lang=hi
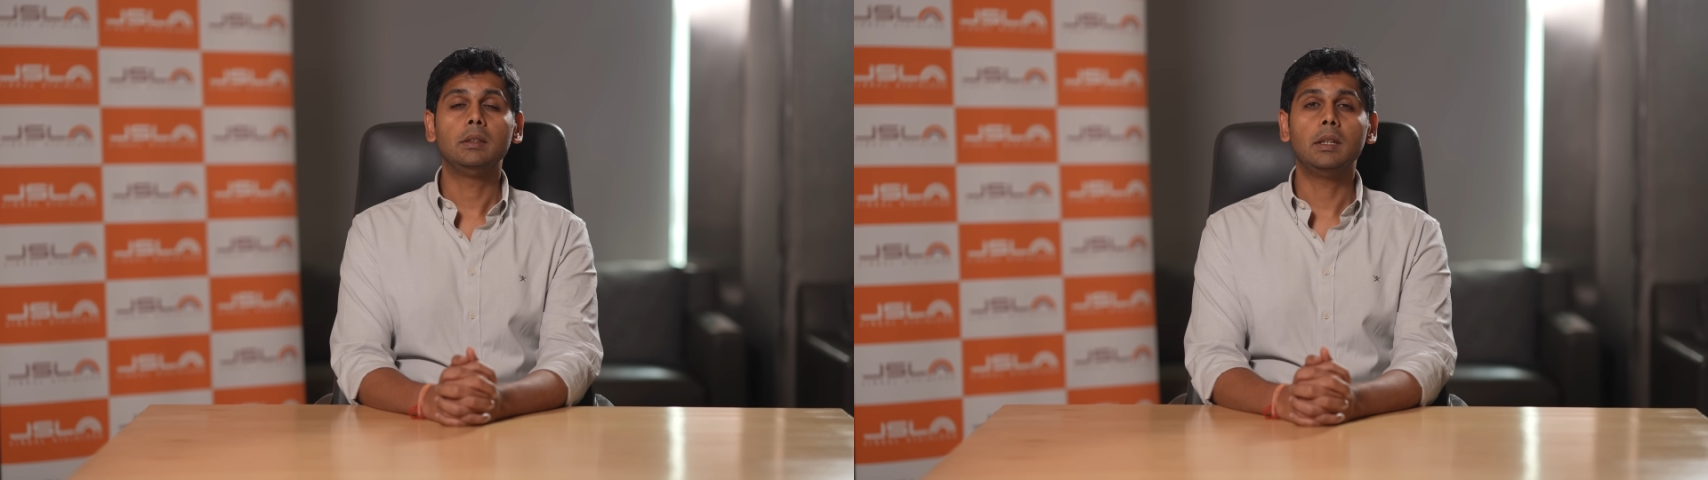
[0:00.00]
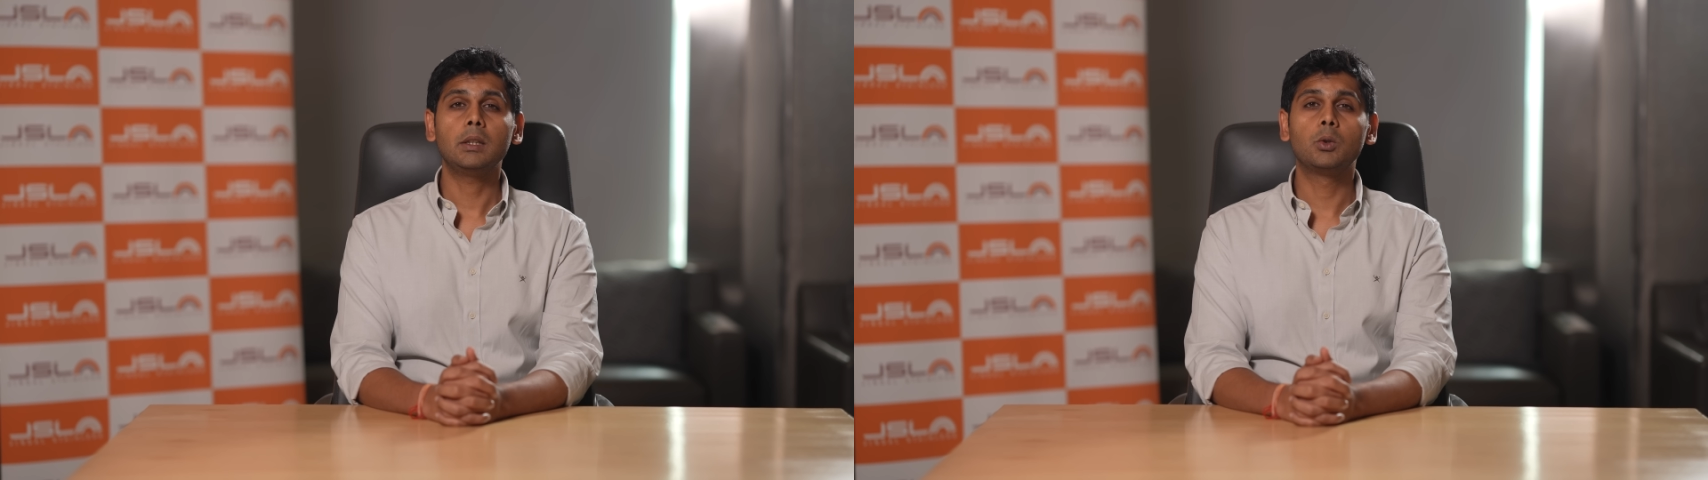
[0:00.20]

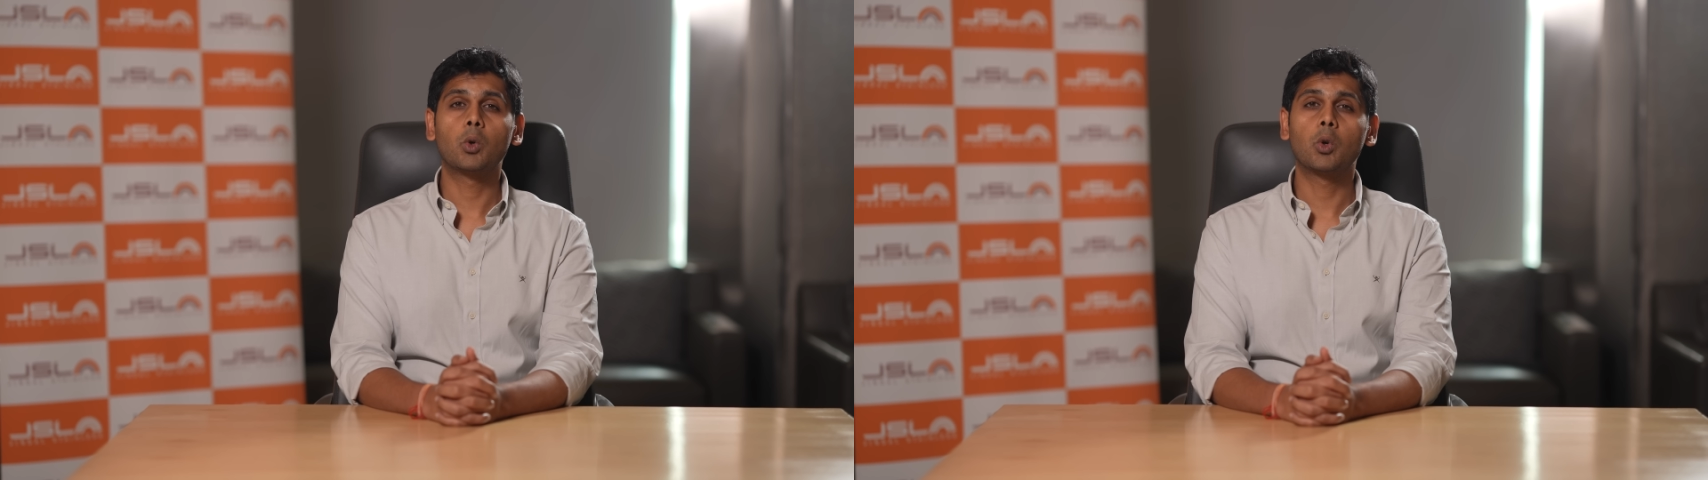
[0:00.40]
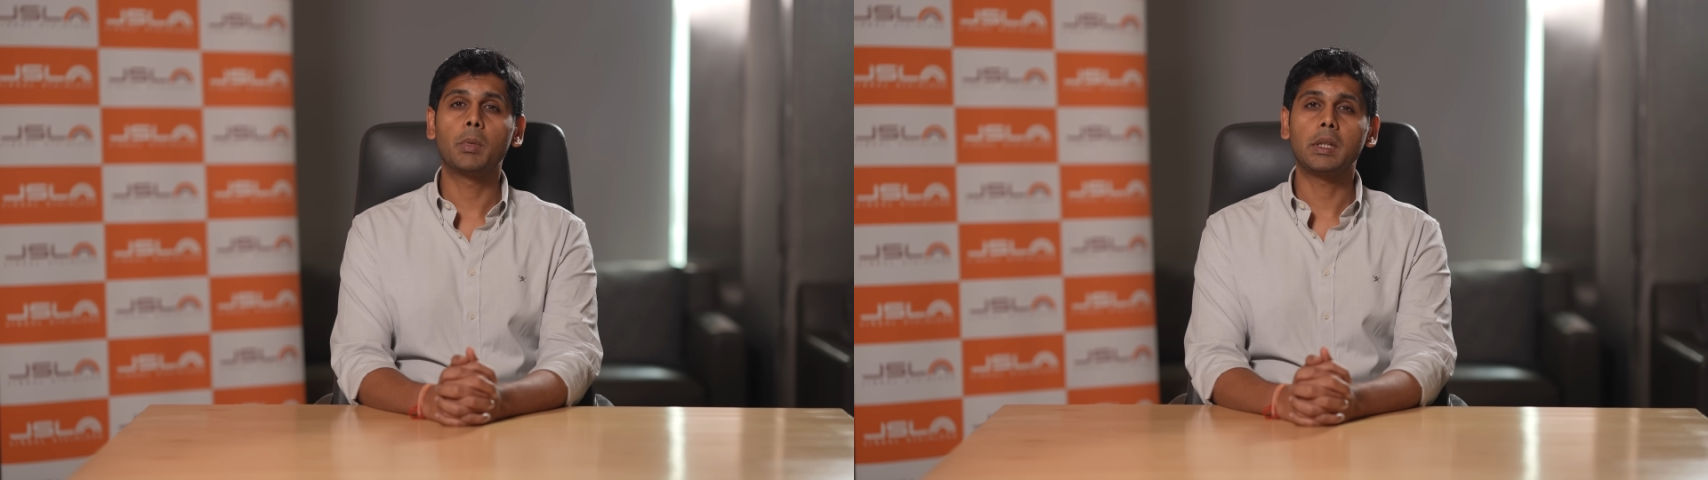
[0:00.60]
ये
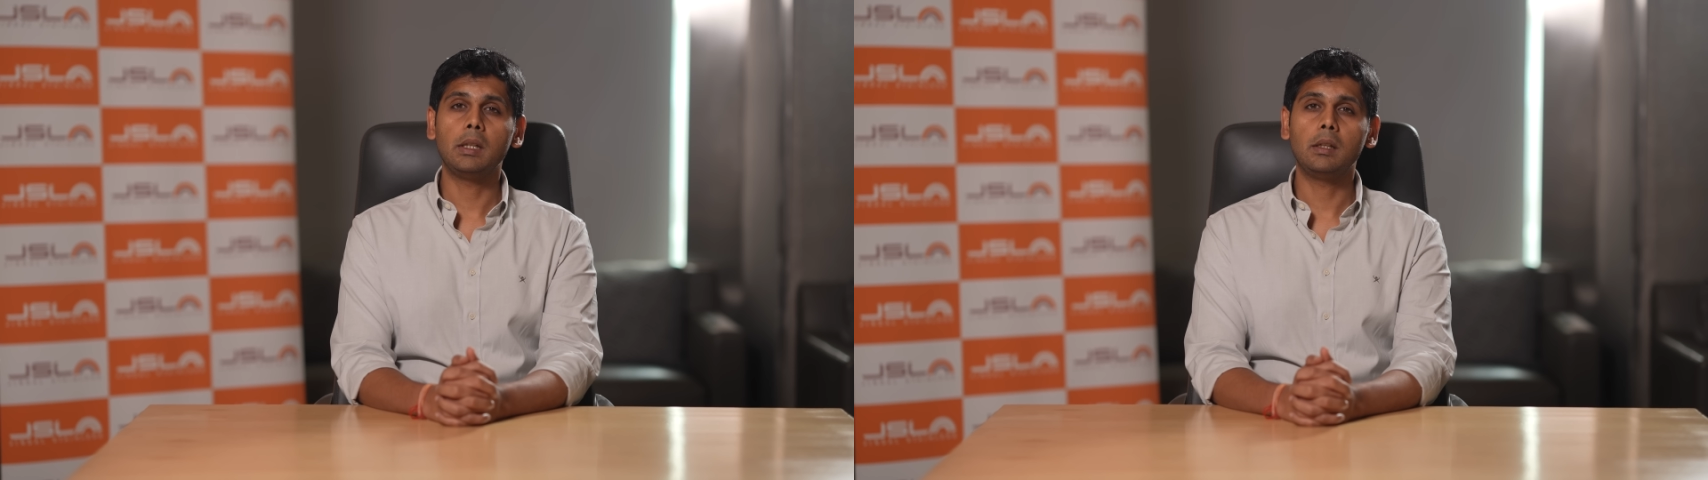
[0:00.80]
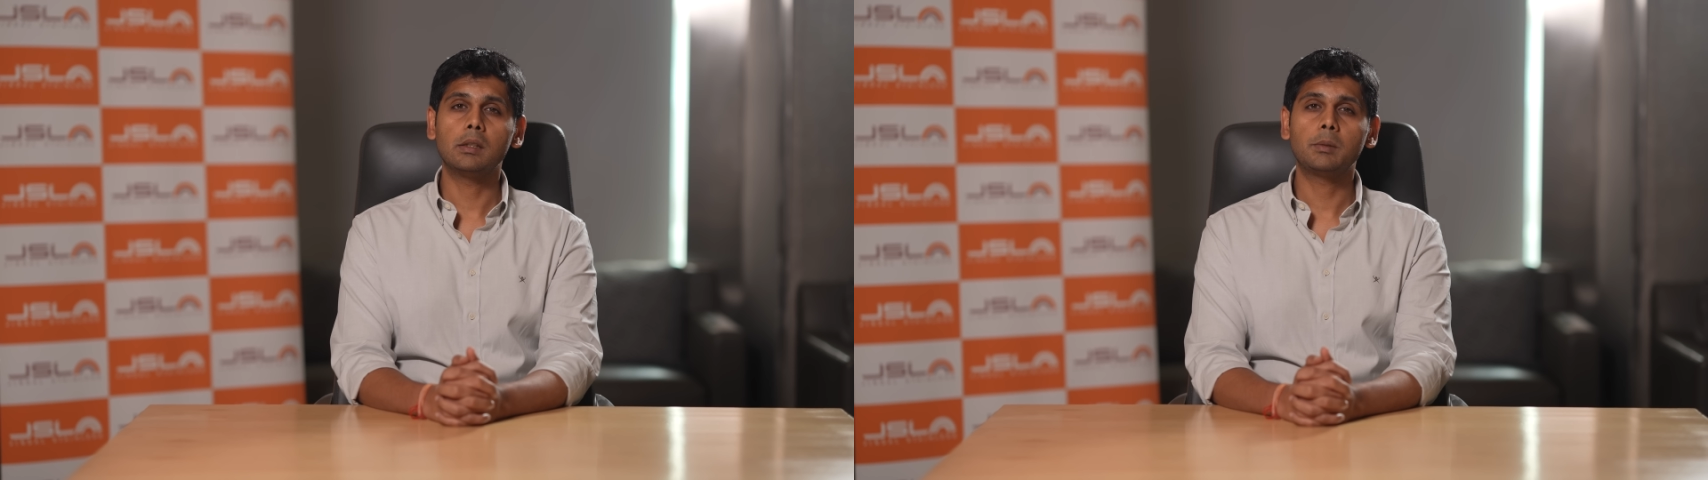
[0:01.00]
दोनों
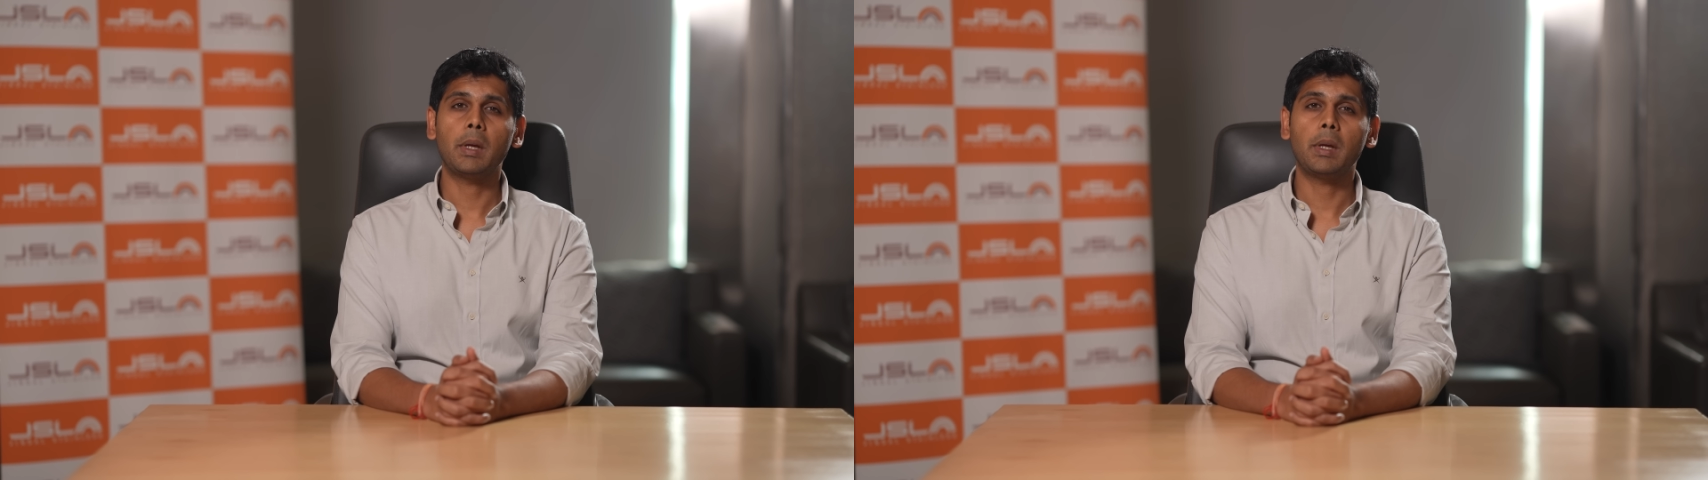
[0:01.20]
मटेरियल्स